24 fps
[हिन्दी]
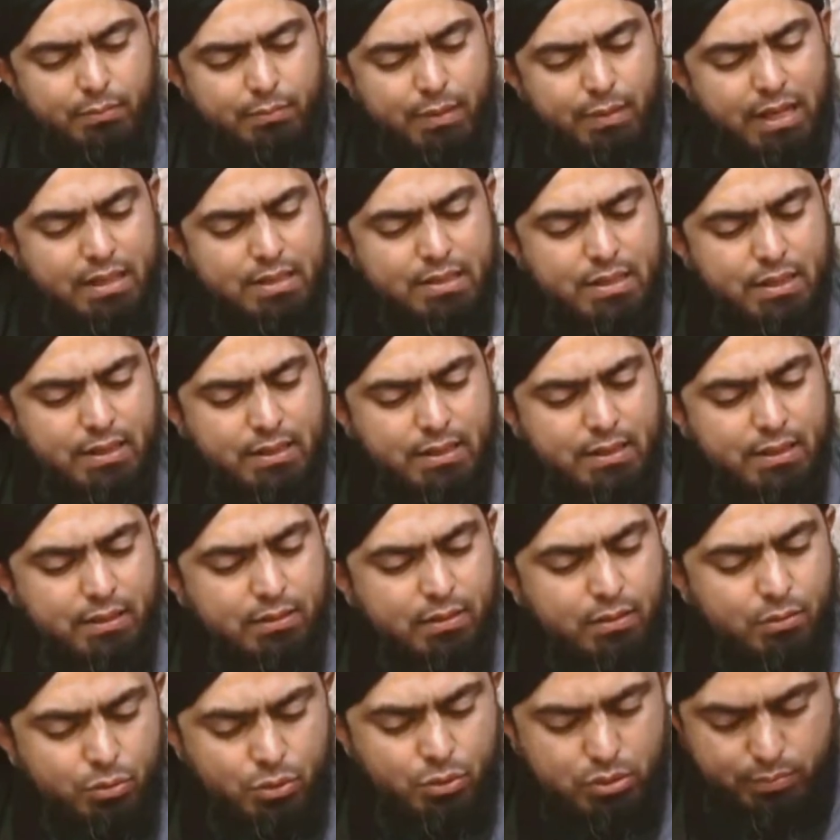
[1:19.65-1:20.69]
पहली जिल्द के
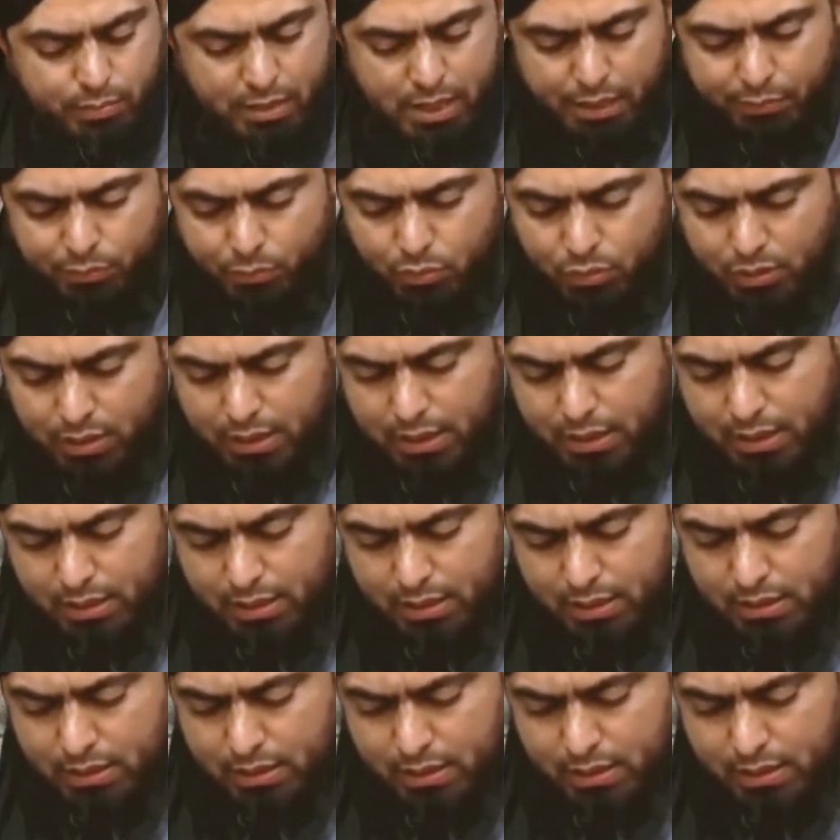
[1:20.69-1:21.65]
अंदर उसमें आपको ये